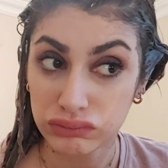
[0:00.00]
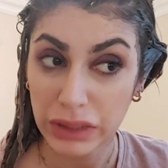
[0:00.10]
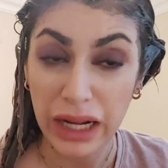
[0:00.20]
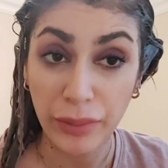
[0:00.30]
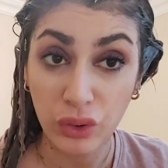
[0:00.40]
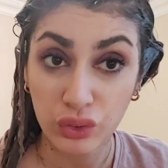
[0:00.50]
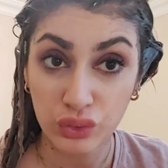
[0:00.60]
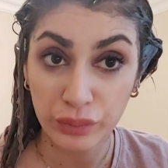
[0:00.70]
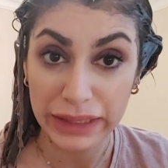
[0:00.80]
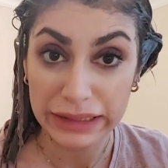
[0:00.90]
Galiba
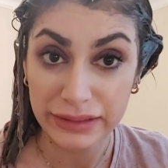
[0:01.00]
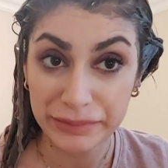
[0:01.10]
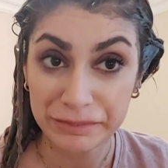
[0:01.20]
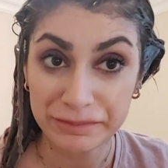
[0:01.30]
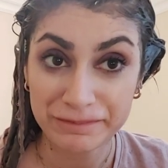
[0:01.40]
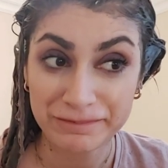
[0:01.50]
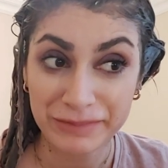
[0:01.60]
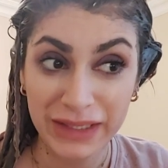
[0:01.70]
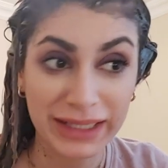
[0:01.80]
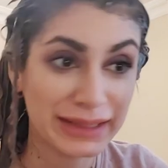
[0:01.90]
kurutup gelirim.
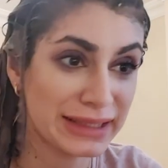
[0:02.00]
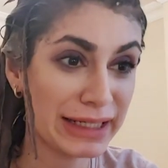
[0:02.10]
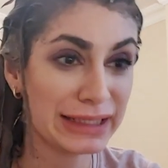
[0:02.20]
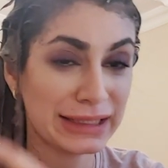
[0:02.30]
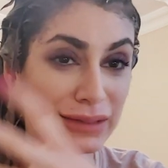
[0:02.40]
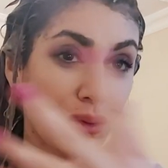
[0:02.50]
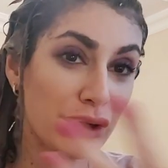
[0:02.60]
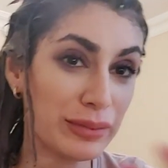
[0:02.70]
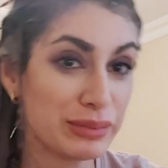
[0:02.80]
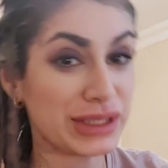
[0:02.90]
Direksiz
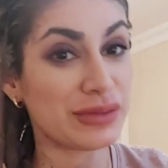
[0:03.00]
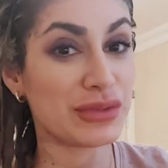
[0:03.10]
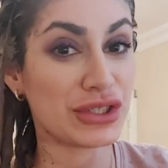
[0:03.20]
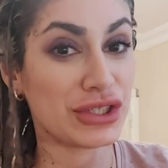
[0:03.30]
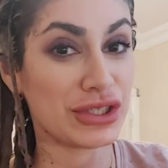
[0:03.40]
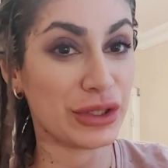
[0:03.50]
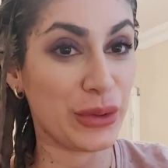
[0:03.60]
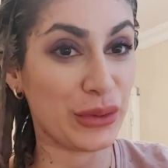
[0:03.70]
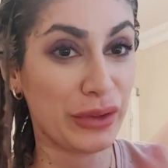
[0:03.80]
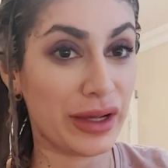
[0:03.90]
böyle bitmişini
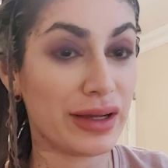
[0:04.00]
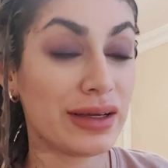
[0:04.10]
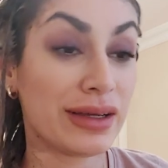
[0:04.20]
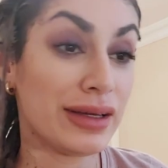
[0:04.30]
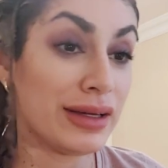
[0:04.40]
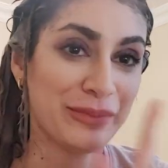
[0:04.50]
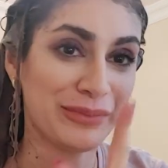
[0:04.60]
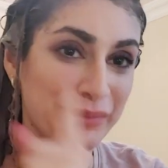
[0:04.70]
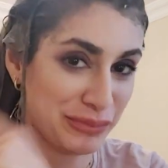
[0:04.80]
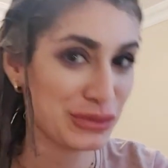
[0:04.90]
görünen.
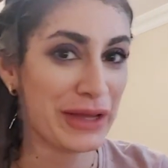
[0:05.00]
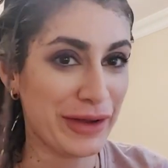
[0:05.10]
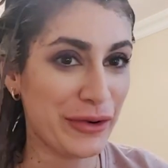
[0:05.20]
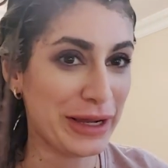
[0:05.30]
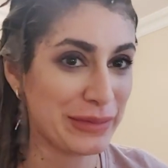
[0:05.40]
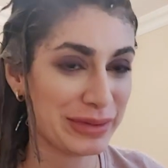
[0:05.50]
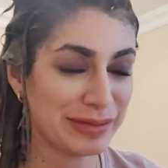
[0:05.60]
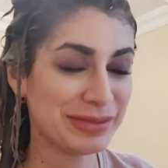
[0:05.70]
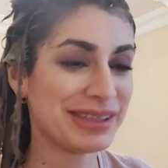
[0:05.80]
Bu sefer öyle yapalım.